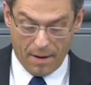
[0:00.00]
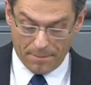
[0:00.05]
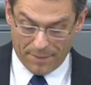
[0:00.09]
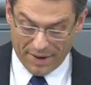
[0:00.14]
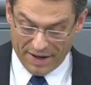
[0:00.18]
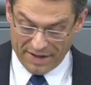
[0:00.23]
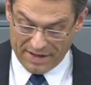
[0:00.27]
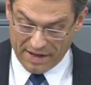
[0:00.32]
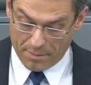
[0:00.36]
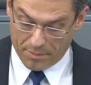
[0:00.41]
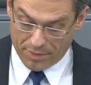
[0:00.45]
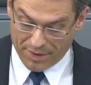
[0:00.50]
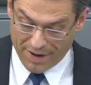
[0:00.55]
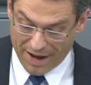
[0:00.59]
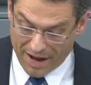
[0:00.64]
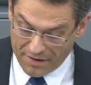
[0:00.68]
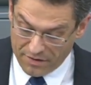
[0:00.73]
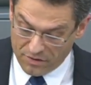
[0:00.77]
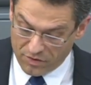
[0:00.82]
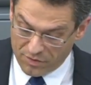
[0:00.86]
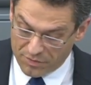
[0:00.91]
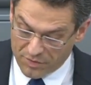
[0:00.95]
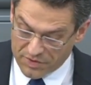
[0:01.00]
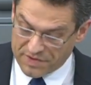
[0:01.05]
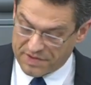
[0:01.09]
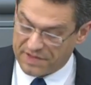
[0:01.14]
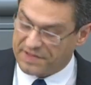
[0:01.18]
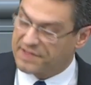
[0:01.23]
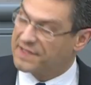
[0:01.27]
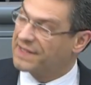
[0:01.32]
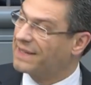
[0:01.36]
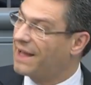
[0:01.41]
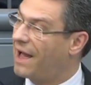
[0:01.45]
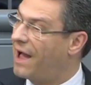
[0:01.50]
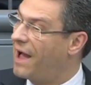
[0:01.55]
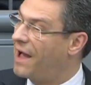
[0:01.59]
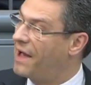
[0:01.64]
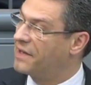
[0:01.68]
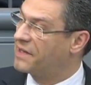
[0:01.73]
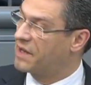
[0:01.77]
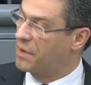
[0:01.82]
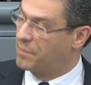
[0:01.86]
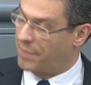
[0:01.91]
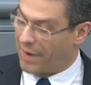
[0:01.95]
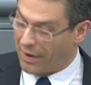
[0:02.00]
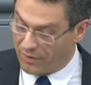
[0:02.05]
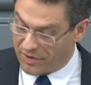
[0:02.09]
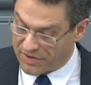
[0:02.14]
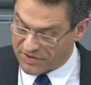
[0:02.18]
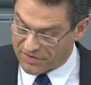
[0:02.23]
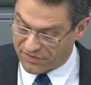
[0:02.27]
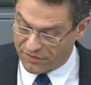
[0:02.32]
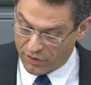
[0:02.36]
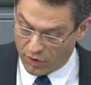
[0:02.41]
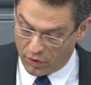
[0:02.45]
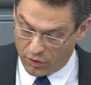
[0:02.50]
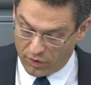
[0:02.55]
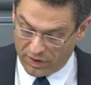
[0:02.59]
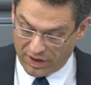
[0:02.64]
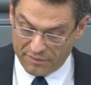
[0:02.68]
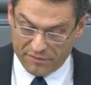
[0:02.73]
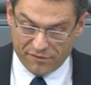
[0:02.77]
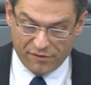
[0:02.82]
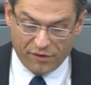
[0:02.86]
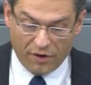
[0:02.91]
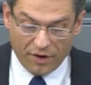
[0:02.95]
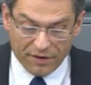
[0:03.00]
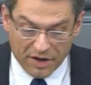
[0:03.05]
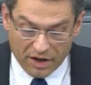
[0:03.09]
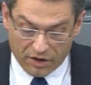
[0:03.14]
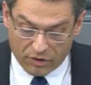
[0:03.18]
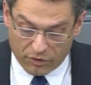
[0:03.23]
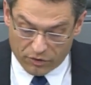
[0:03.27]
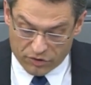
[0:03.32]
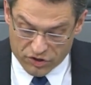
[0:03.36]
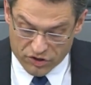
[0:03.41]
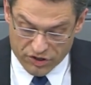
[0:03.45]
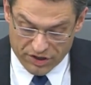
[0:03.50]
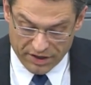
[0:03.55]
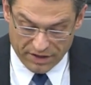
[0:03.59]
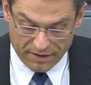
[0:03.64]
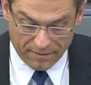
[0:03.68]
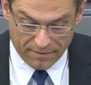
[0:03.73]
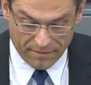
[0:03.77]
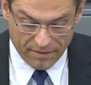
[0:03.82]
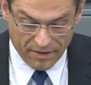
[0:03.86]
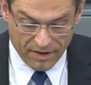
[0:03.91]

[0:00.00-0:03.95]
bei der Planung muss die Sicherheit der Bauausführung im Vordergrund stehen.